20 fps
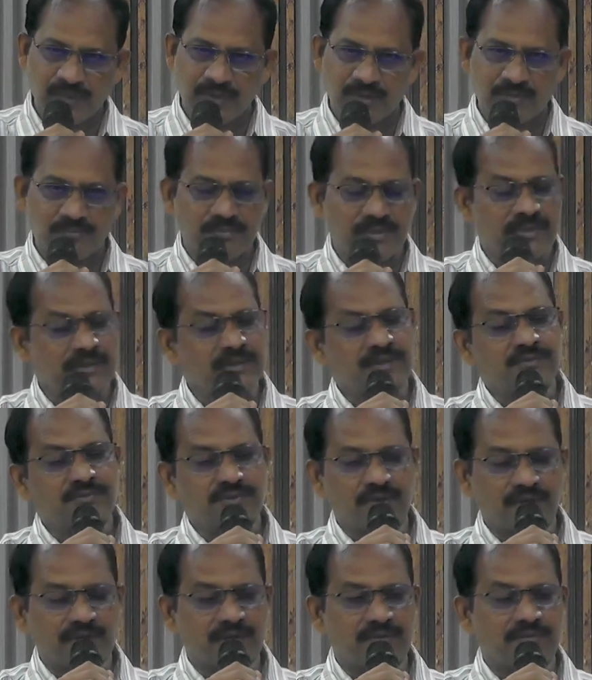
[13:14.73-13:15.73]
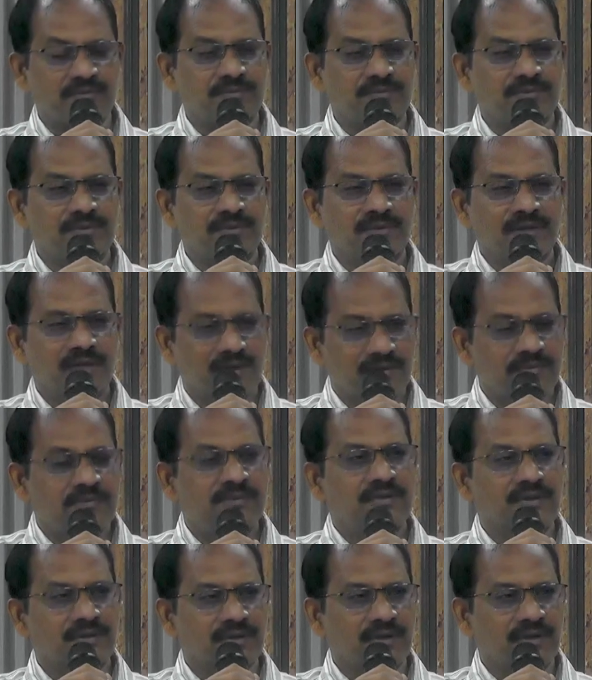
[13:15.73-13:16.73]
పరిగెత్తారు
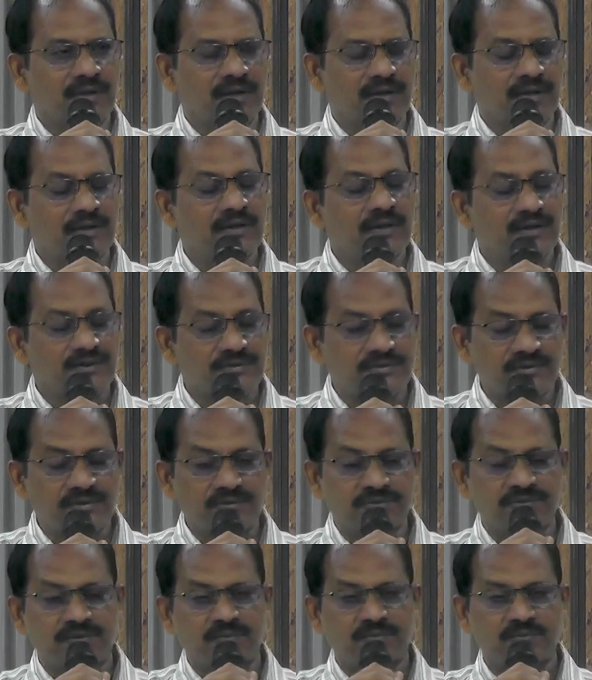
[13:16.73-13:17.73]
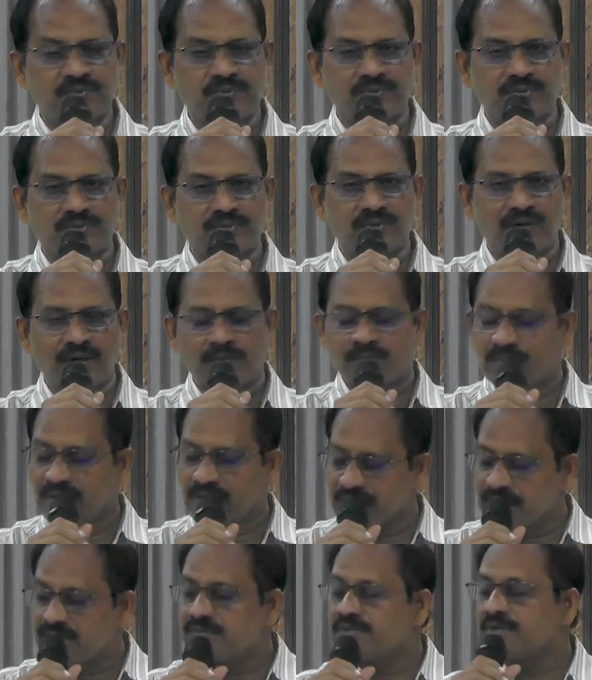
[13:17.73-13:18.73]
అంతే ఆ రిలేషన్షిప్ ఆ
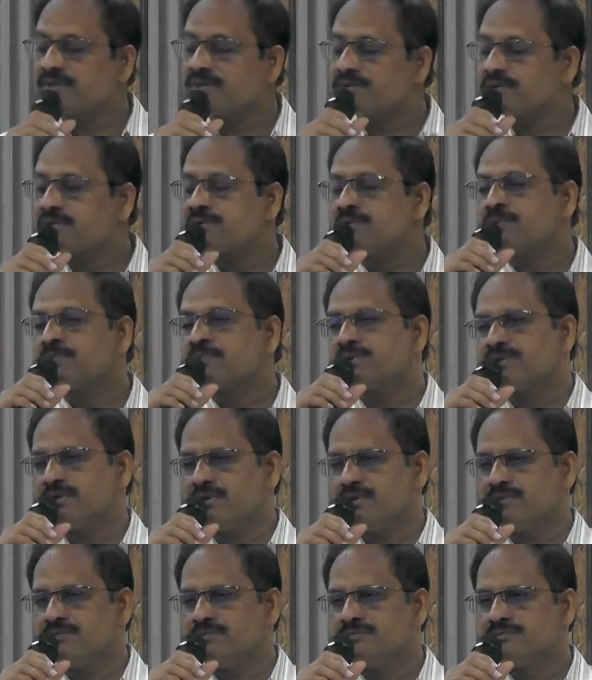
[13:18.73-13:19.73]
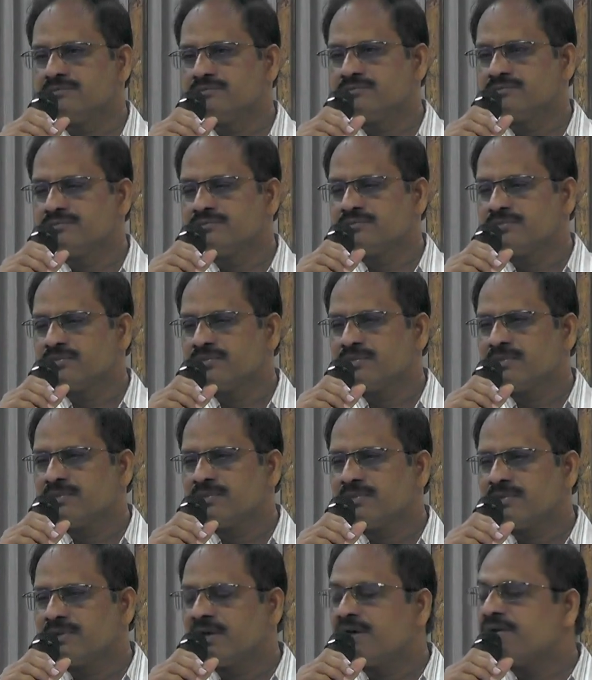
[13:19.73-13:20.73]
బంధం అంత గొప్పది
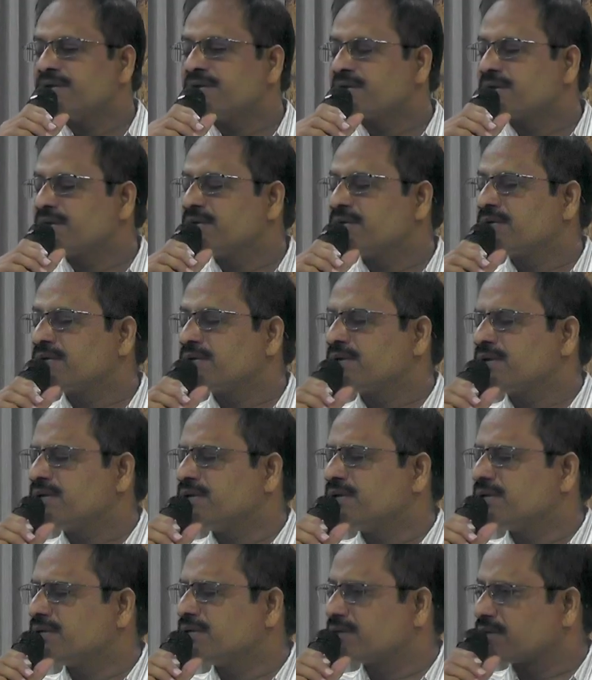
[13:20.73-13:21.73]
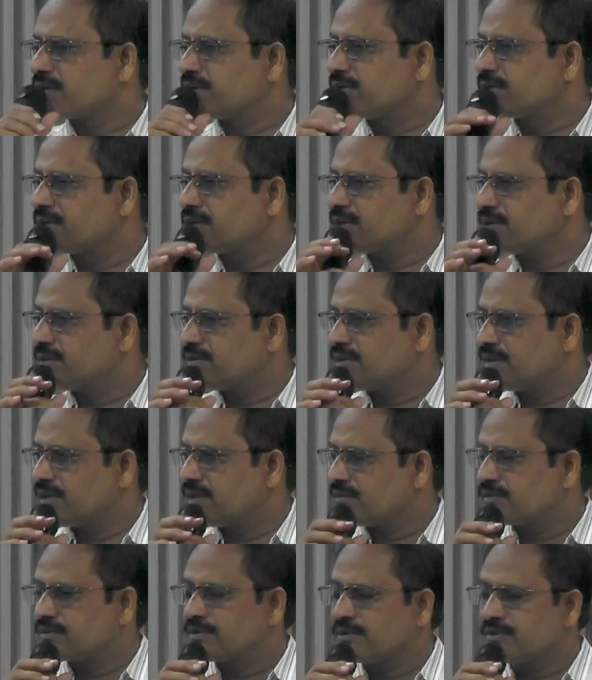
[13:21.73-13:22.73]
దానికంటే అన్నిటికంటే
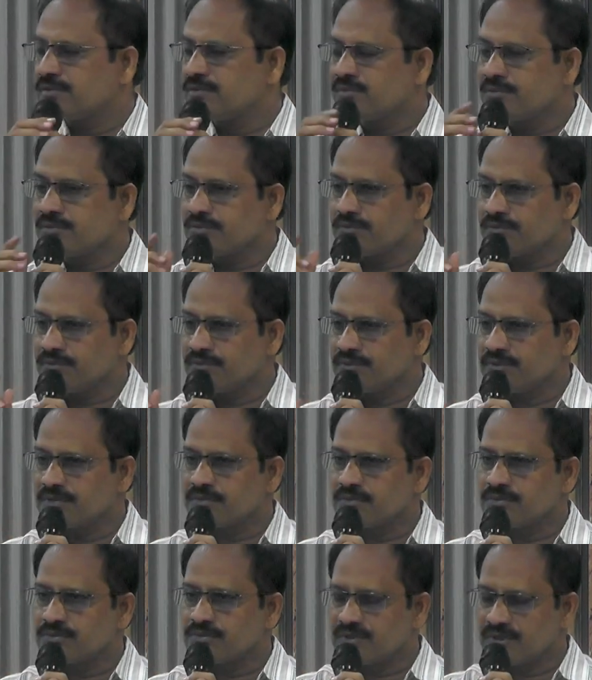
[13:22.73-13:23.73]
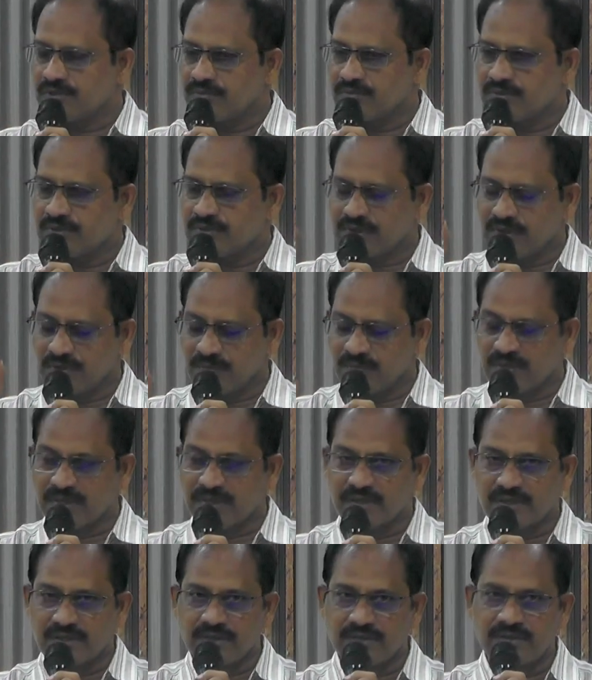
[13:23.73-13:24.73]
దేవదేవుడు నీకు దేవునికి
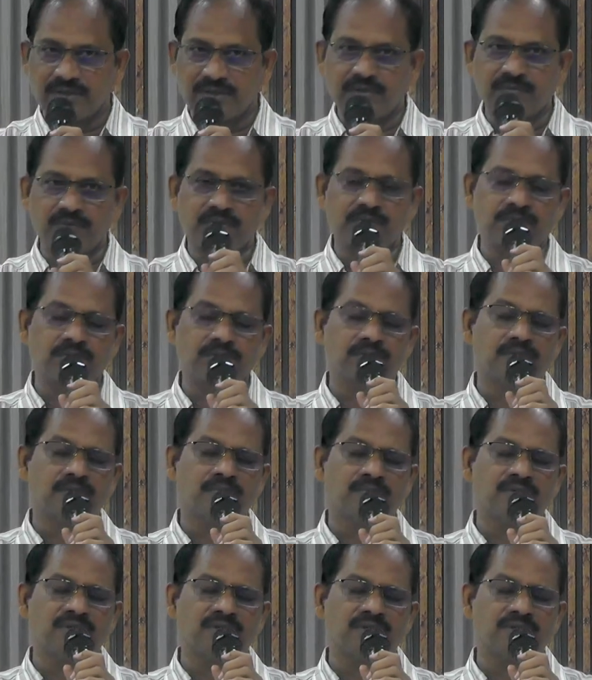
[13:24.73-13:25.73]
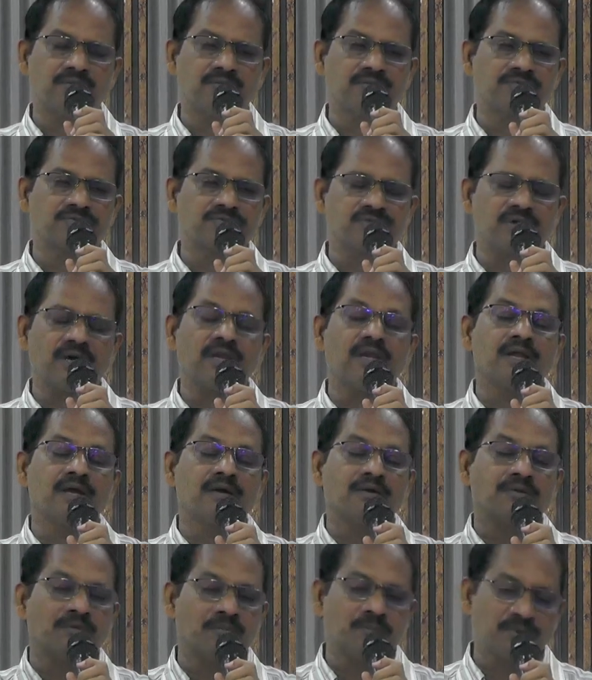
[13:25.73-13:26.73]
మనకి దేవునికి ఉన్న బంధము చాలా
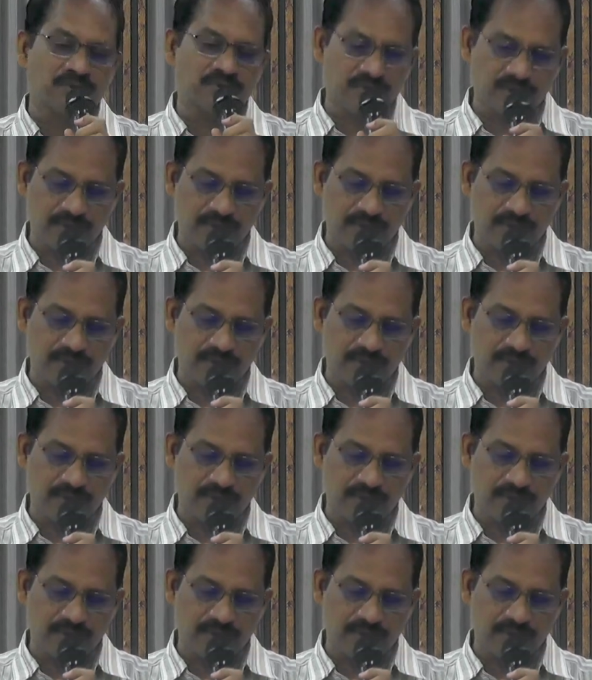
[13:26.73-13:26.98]
గొప్పది